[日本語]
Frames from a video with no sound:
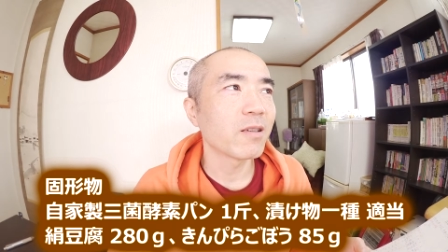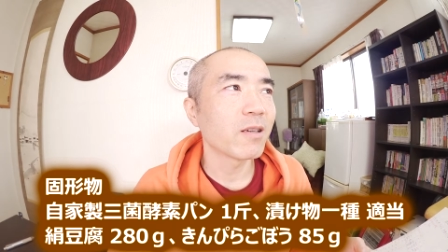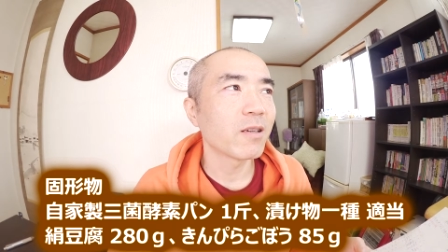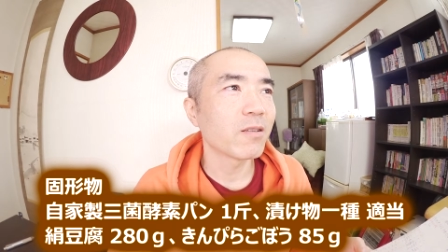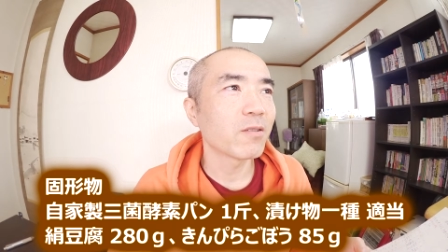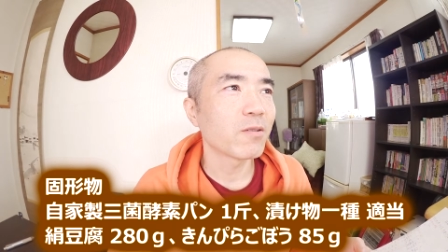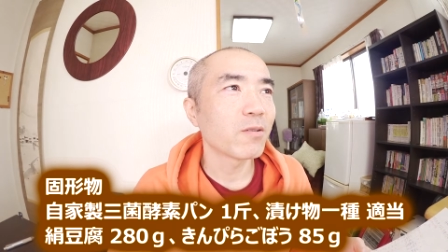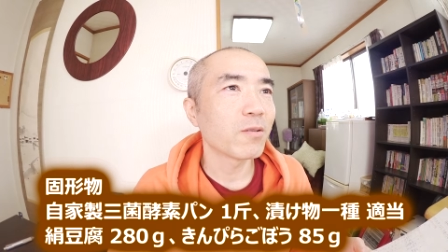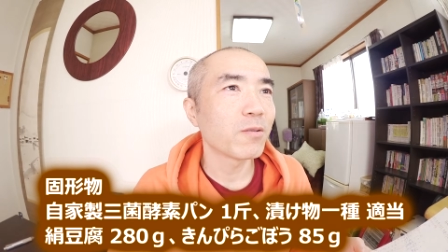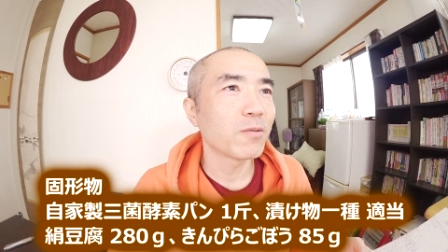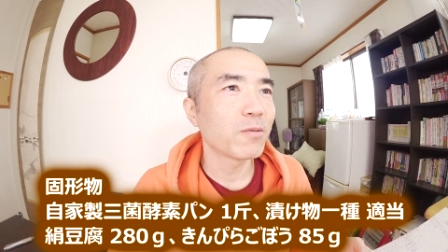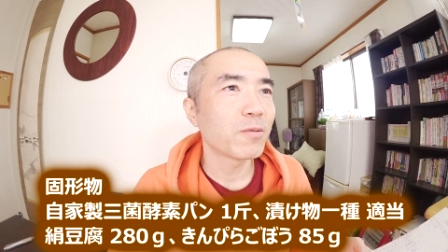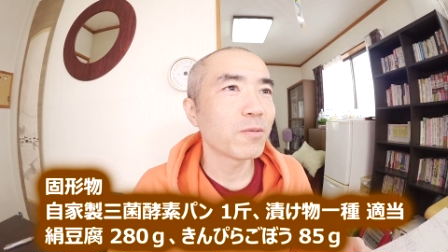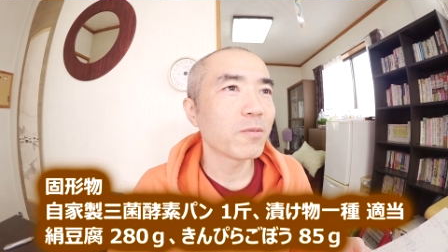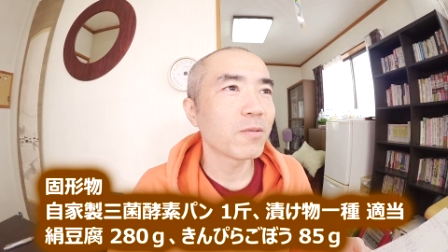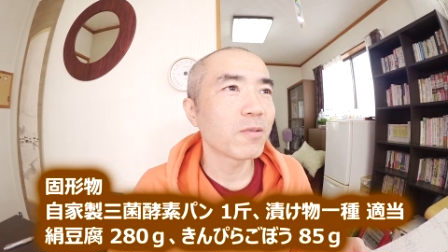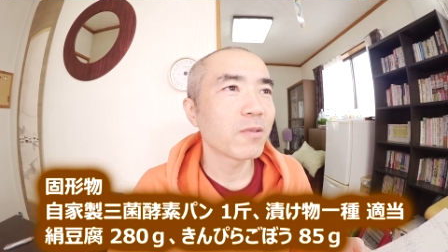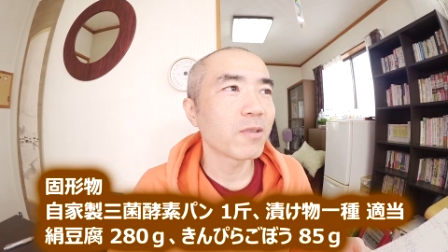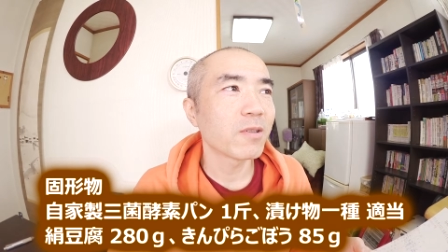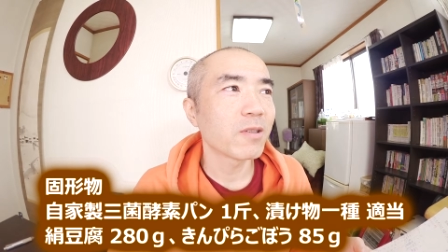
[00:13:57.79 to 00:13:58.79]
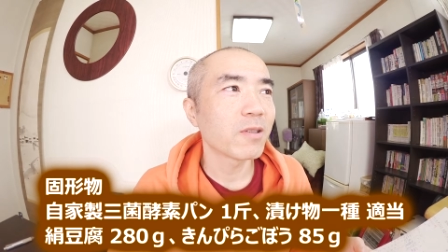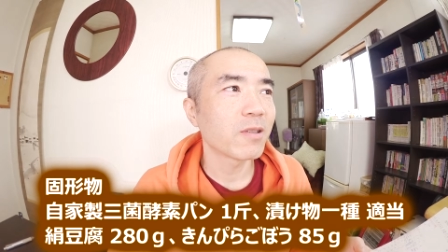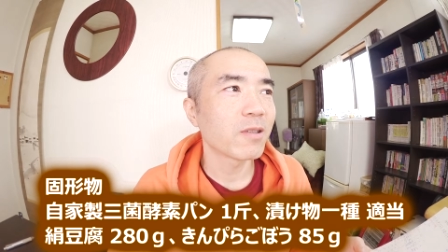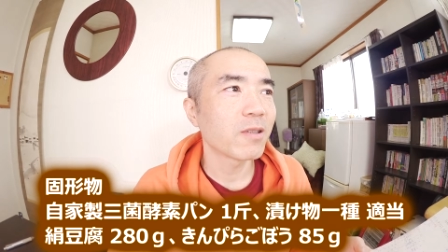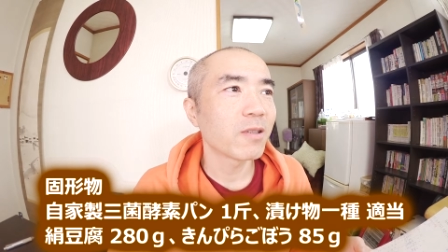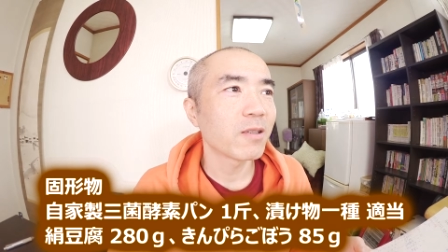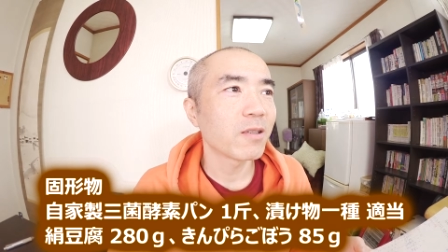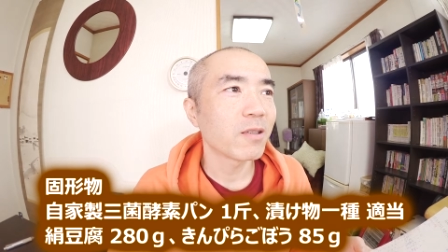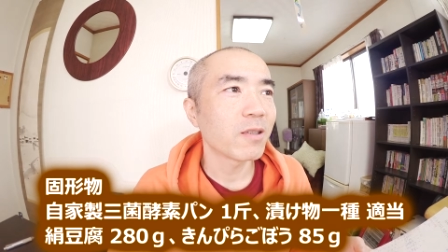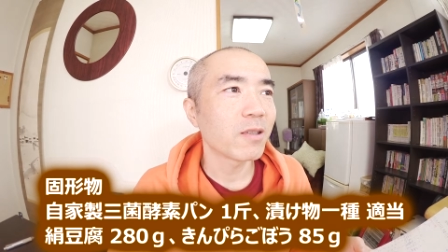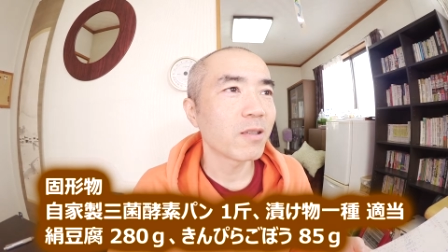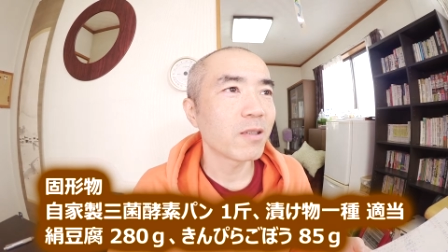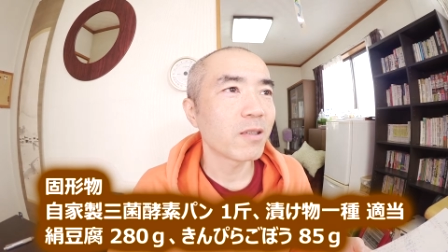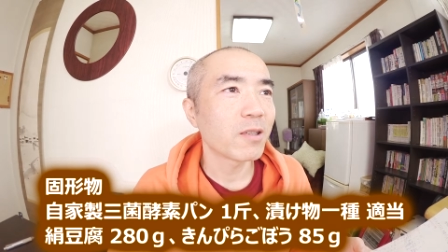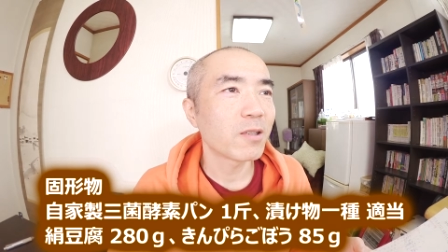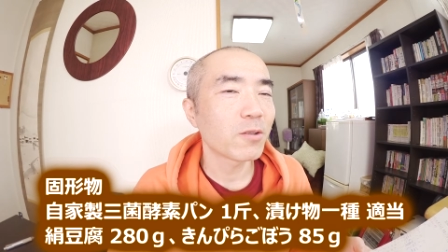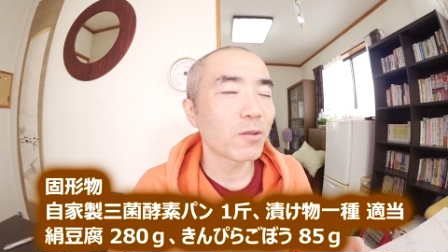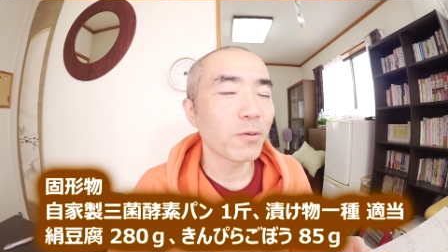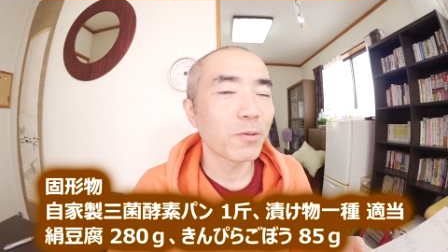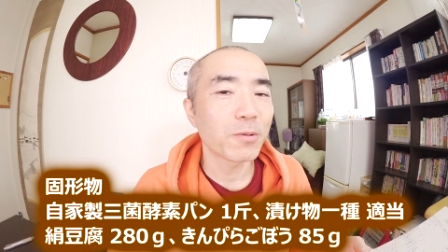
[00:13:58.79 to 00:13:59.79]
あの、
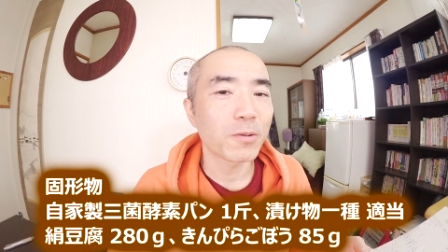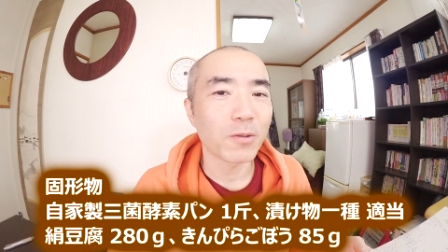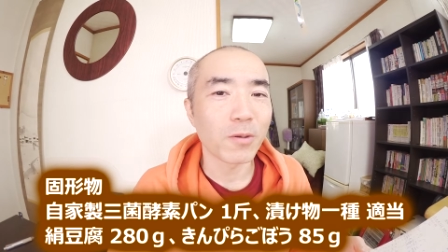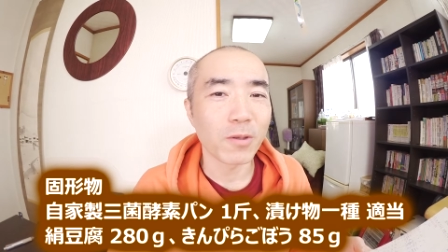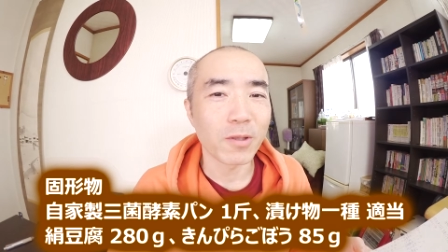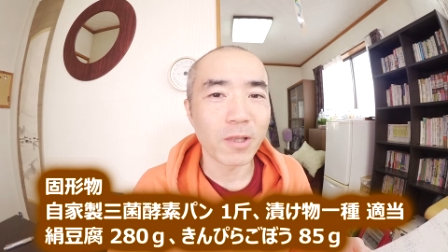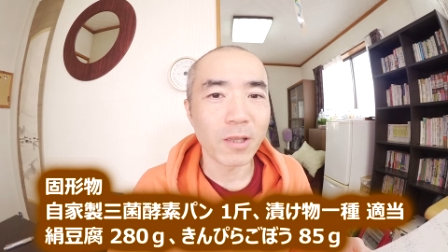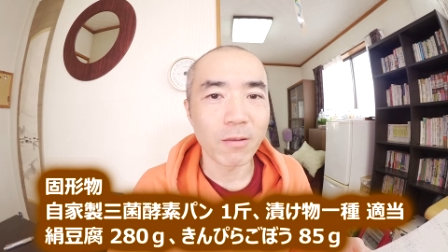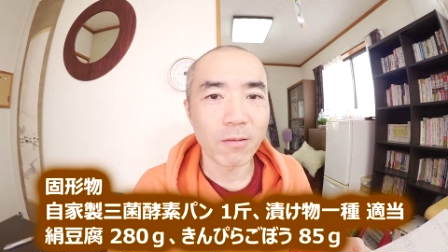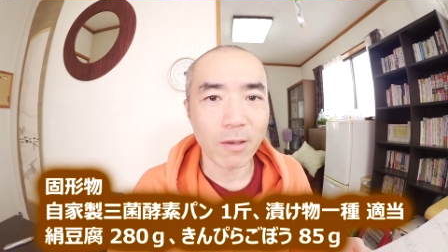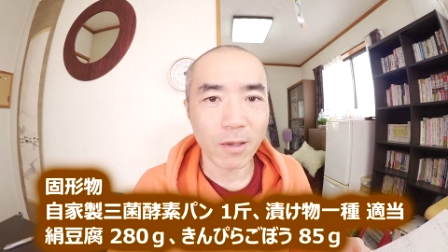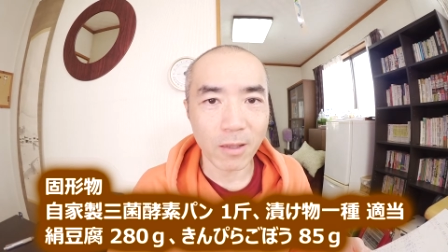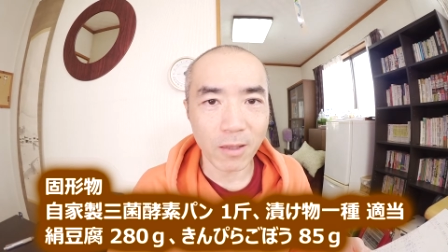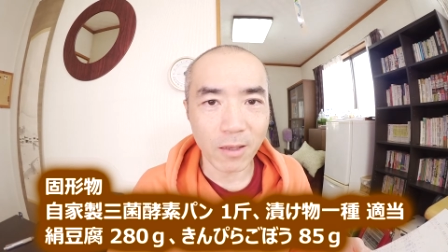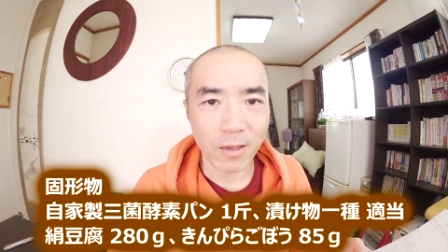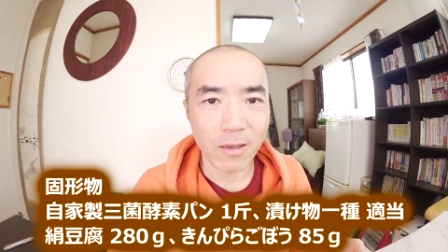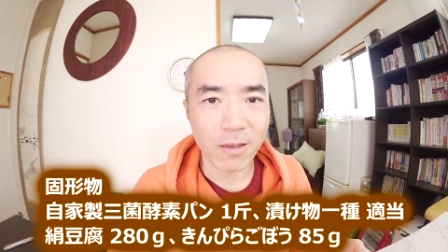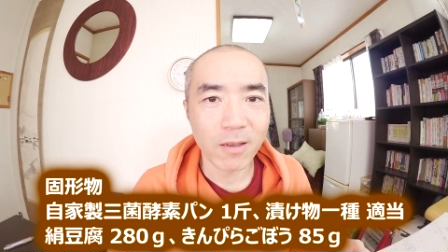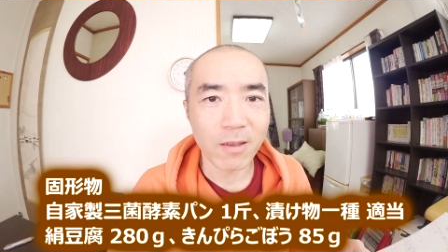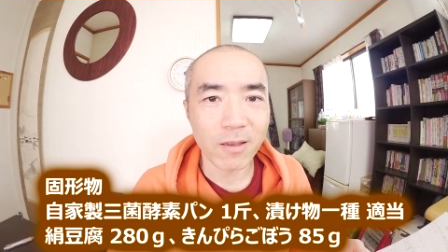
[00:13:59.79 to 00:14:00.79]
一袋っていうのかな。